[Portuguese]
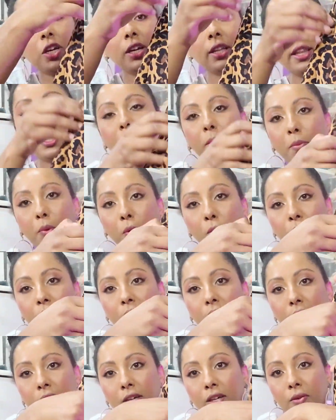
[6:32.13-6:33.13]
Ele tem
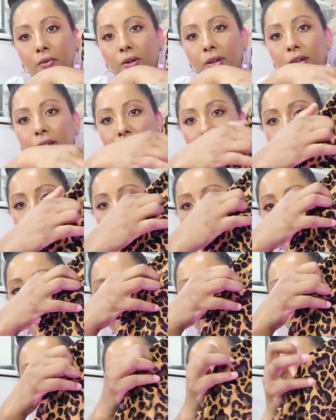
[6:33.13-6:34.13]
bolsinho aqui na
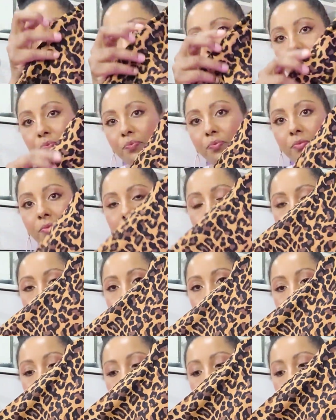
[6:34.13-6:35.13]
frente.
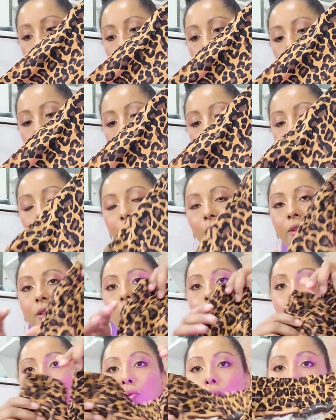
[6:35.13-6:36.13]
Então,
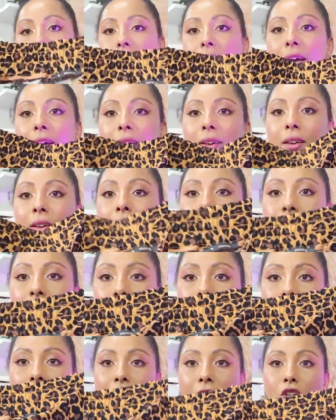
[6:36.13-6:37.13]
assim, ó, tu consegue
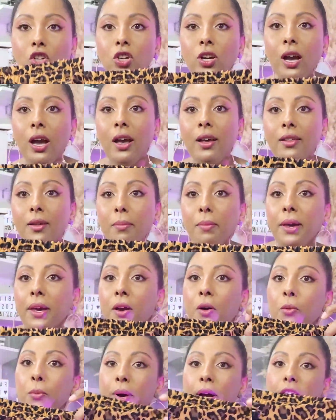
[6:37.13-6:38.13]
sair de casa bem
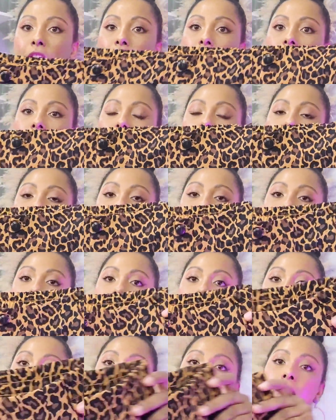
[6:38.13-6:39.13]
arrumadinha, né?
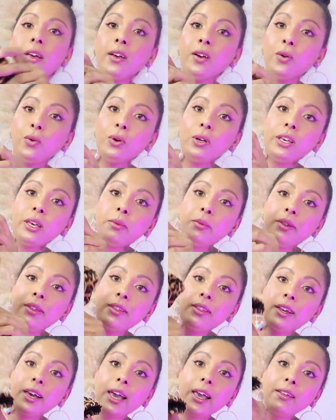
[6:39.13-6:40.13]
O que me
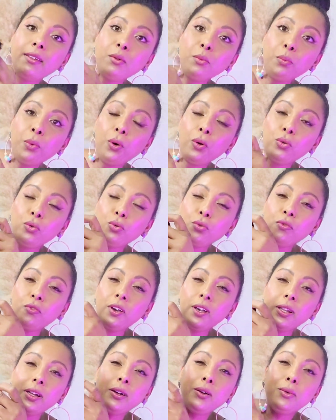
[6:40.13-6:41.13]
estressa um pouco do
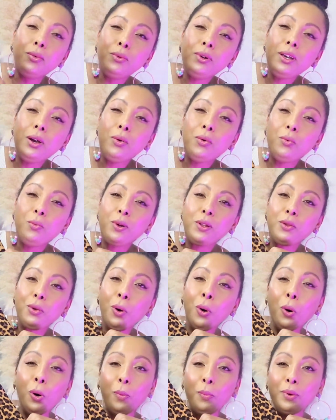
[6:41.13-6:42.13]
verão, que algumas
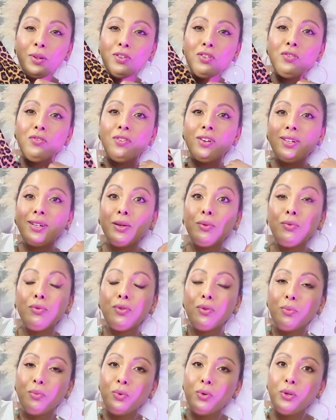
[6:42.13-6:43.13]
roupas de verão
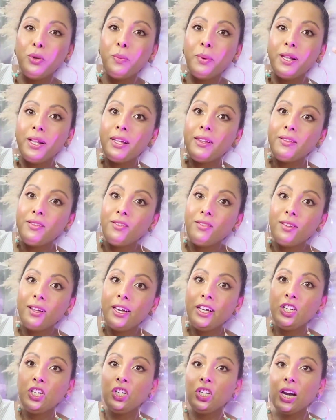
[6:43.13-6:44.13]
são muito, parece,
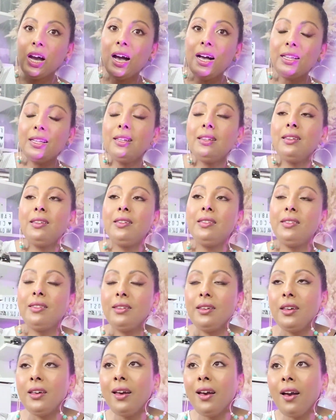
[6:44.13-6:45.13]
desleixadas,
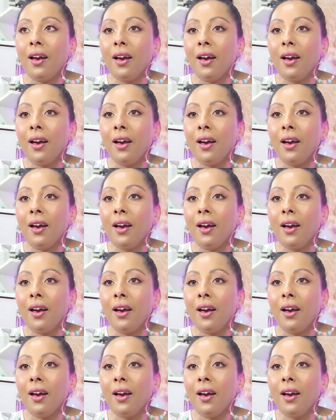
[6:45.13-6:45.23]
assim.